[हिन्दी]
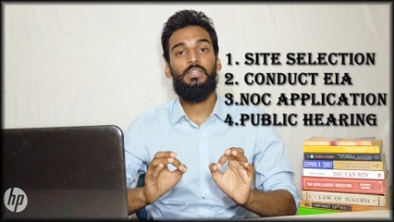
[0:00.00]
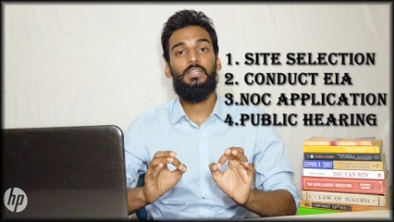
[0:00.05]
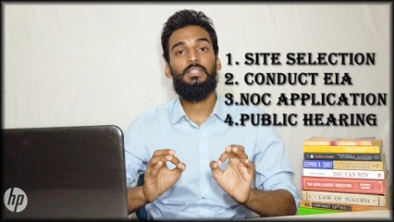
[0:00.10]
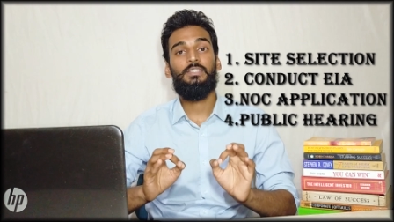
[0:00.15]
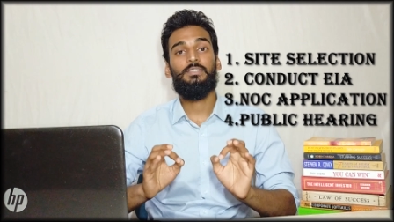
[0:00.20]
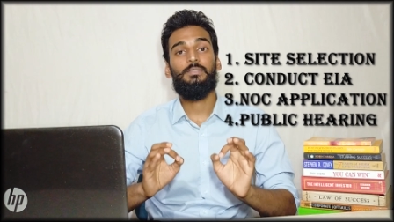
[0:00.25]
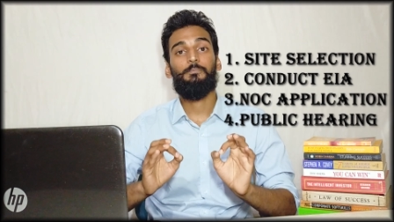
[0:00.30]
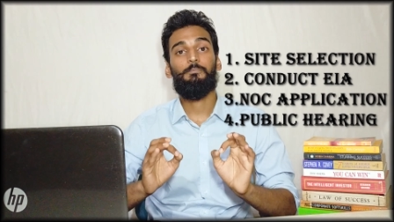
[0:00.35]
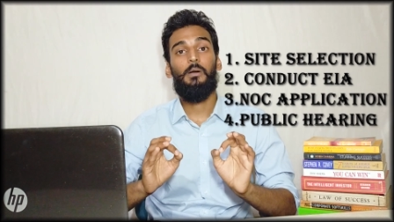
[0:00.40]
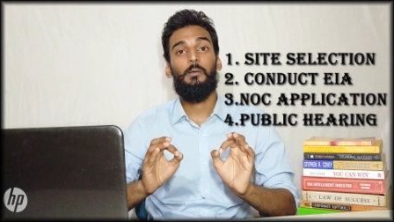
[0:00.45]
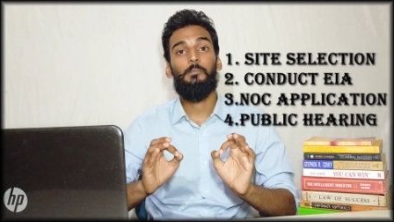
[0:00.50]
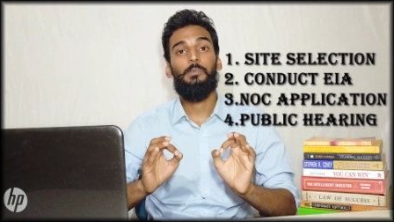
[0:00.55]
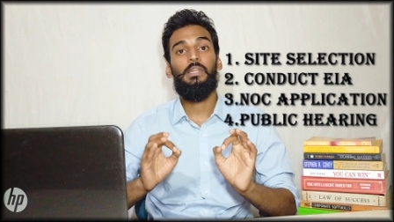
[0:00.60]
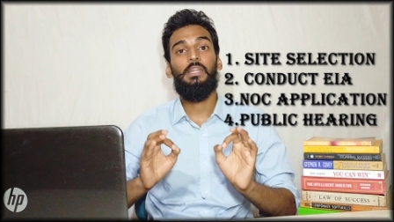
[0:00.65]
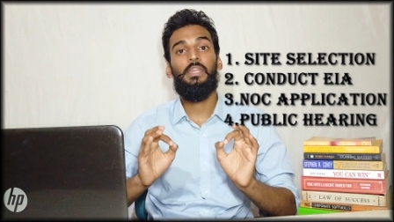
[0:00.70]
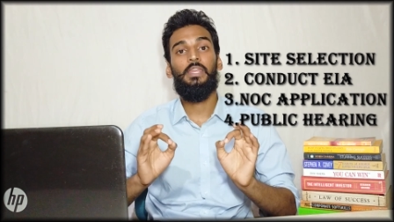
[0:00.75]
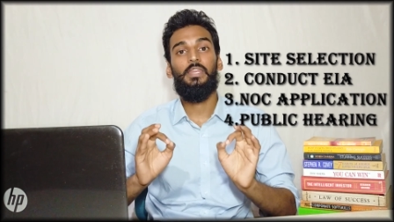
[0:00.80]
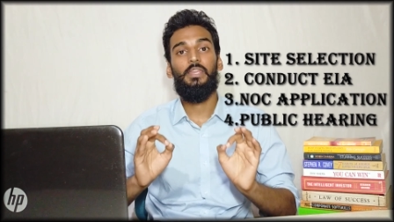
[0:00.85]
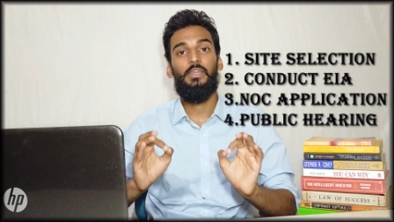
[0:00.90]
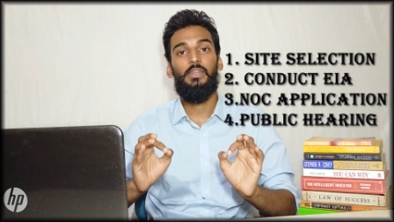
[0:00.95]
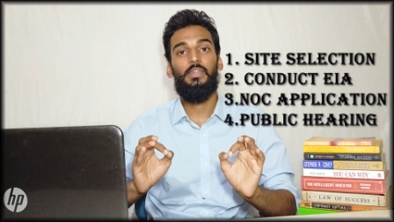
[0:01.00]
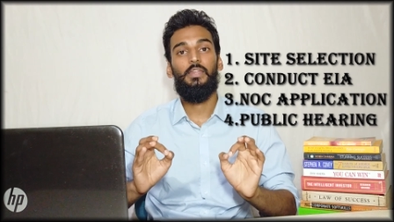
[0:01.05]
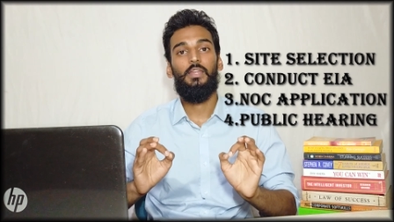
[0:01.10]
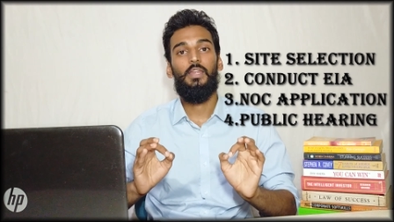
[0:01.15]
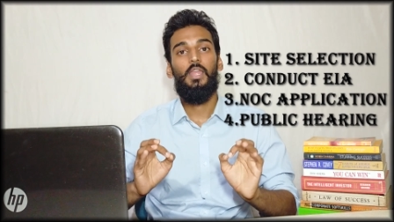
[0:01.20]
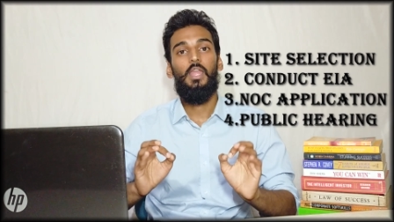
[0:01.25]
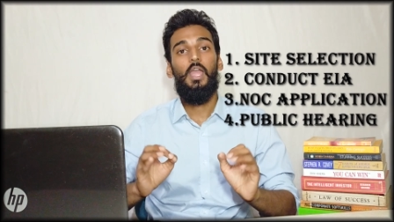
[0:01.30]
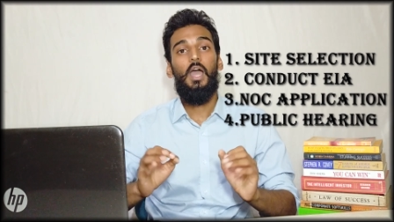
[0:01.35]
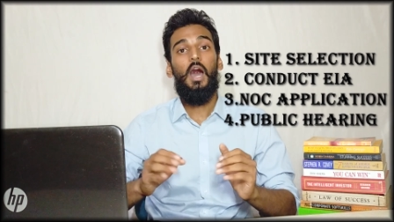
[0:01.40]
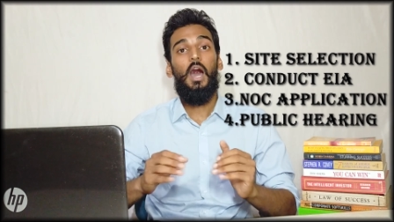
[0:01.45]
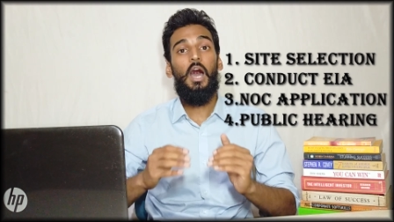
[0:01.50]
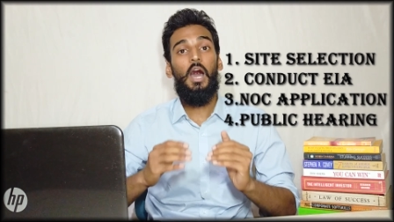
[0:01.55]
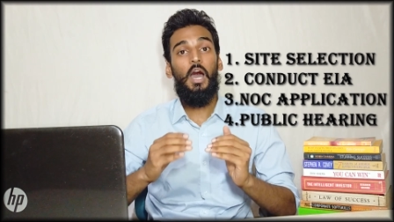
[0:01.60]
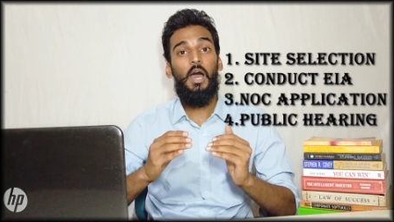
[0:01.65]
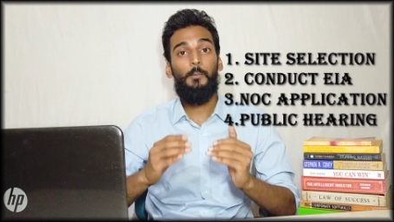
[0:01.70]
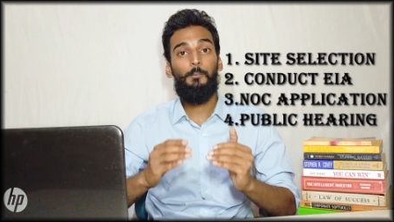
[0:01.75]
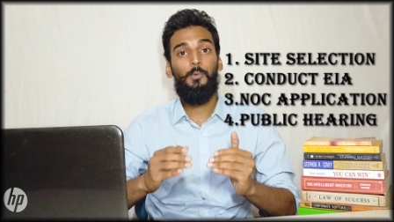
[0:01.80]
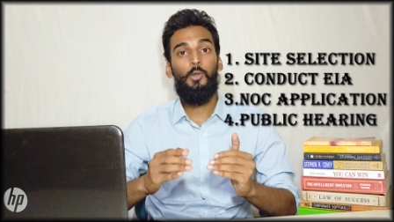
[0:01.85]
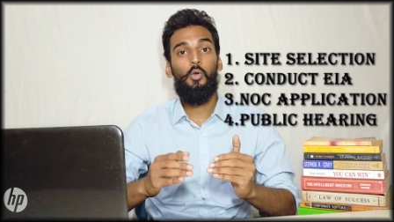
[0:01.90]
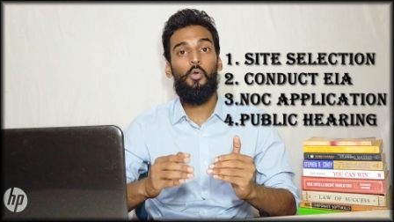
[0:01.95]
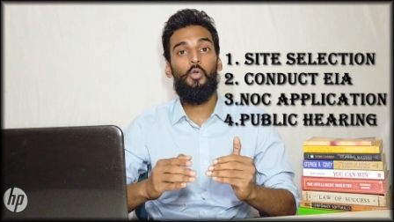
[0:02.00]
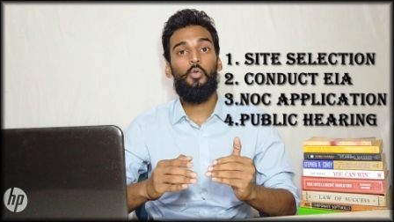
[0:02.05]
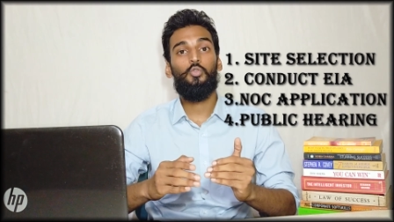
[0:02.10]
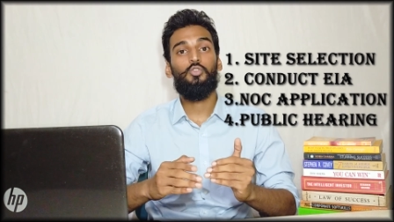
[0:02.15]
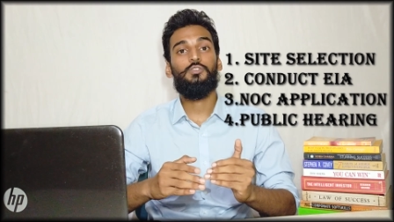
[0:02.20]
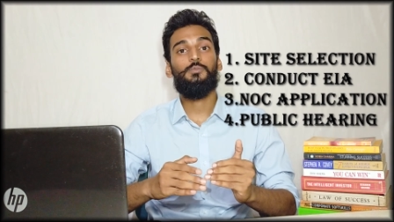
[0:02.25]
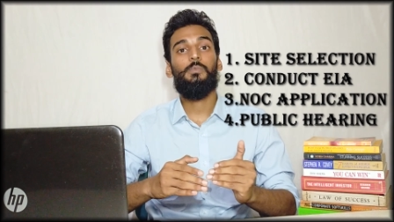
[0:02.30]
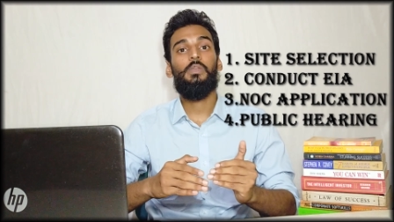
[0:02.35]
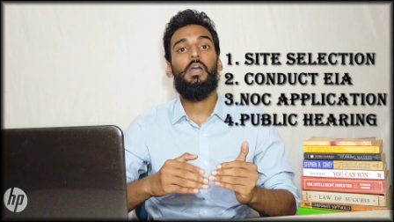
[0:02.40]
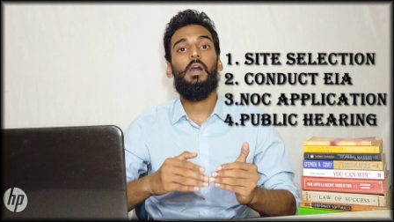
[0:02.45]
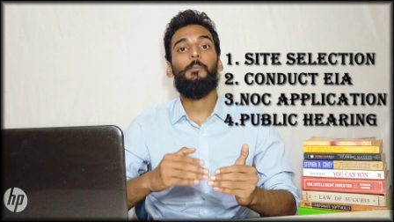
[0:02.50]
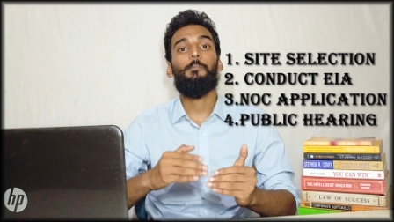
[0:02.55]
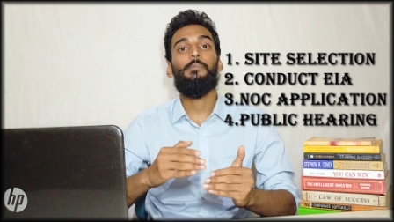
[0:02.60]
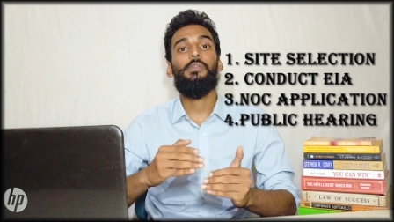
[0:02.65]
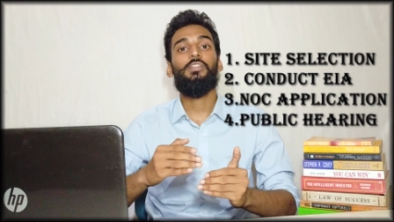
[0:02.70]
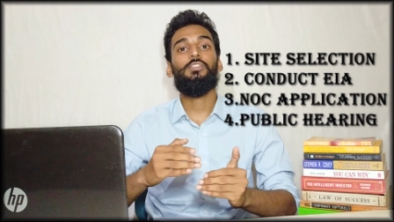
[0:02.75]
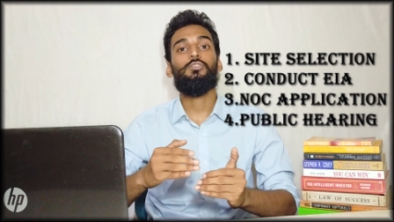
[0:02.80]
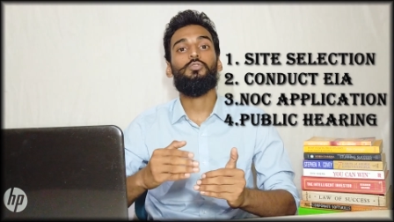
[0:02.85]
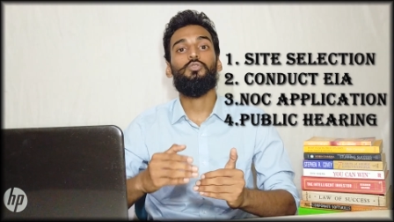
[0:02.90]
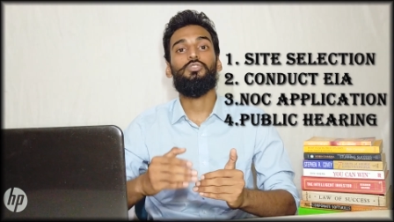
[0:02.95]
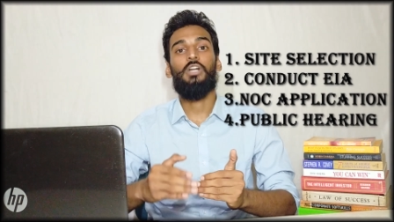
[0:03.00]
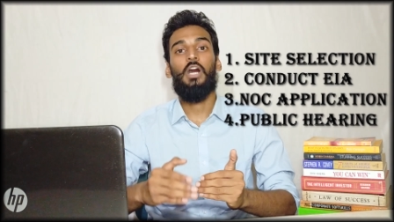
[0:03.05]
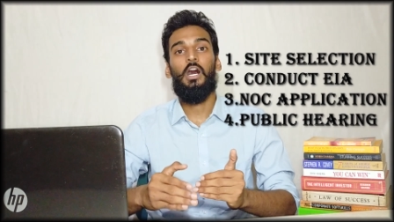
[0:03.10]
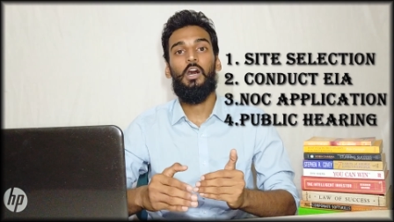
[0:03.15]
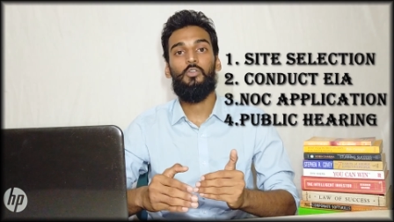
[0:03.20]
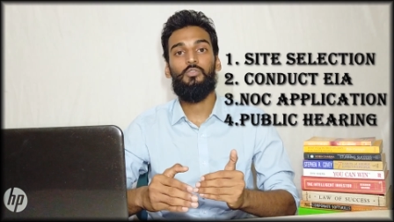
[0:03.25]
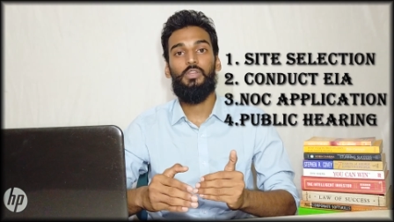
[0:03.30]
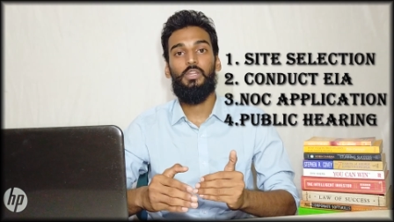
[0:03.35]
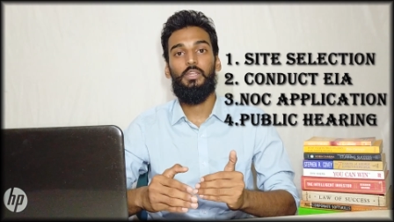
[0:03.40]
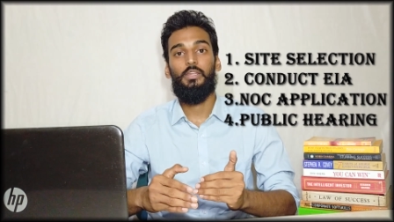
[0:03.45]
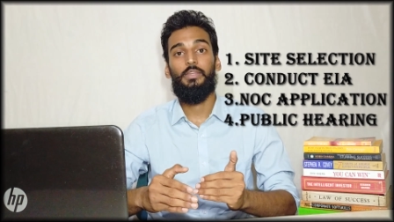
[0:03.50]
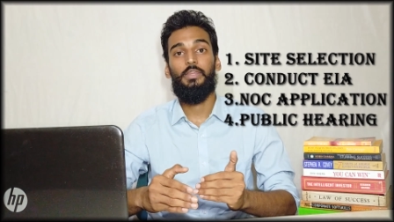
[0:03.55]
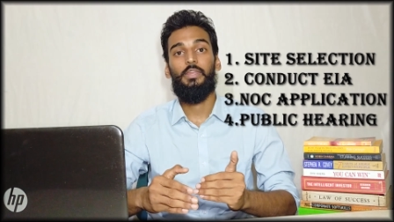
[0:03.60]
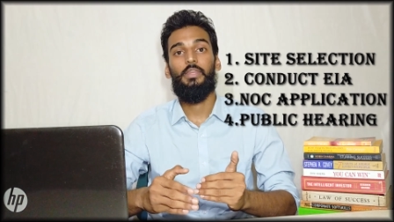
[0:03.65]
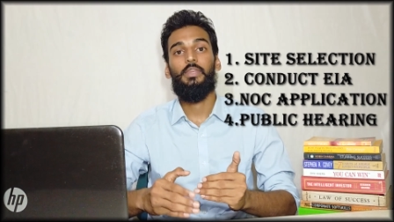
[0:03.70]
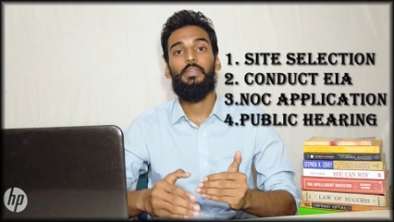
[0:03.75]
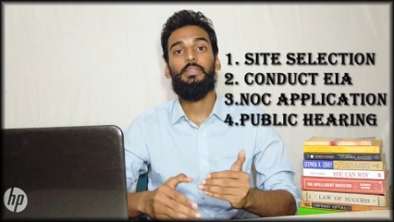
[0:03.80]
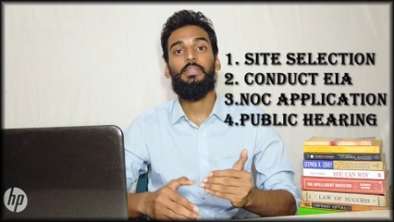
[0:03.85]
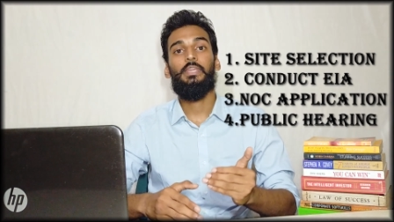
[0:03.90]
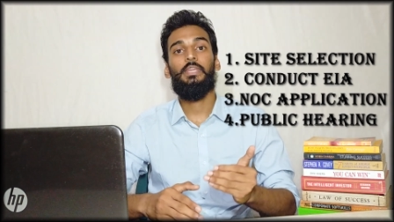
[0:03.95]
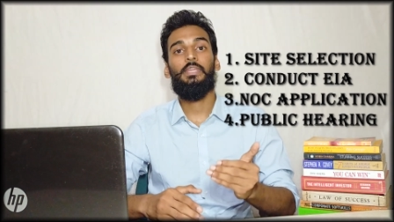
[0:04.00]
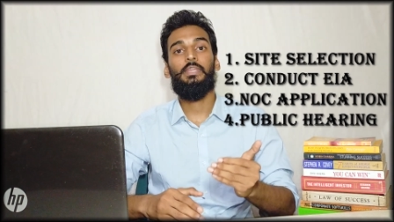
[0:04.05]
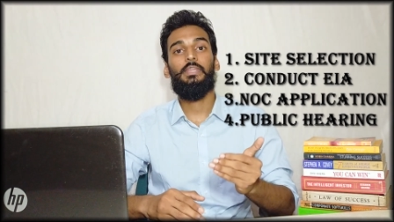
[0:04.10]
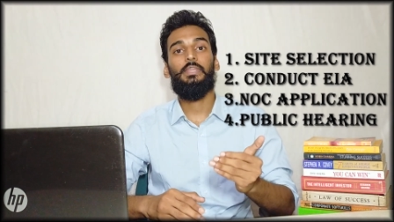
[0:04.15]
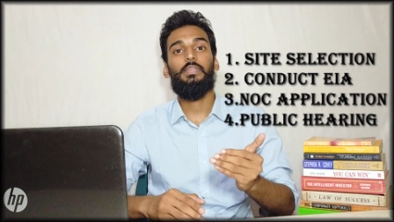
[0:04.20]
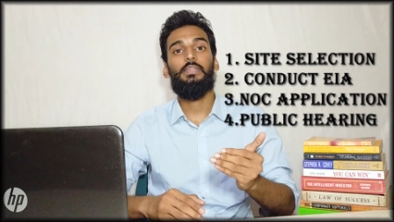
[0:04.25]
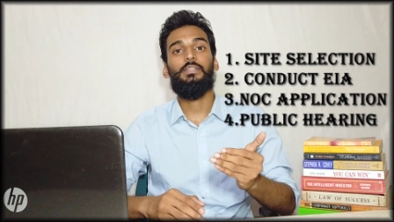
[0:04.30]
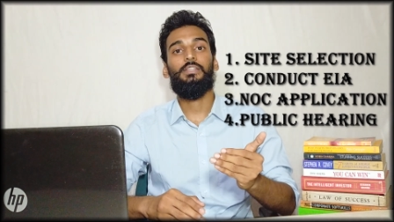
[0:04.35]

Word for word: वन इज पब्लिक हियरिंग आप लोग उसमें अपने सुझाव देंगे कि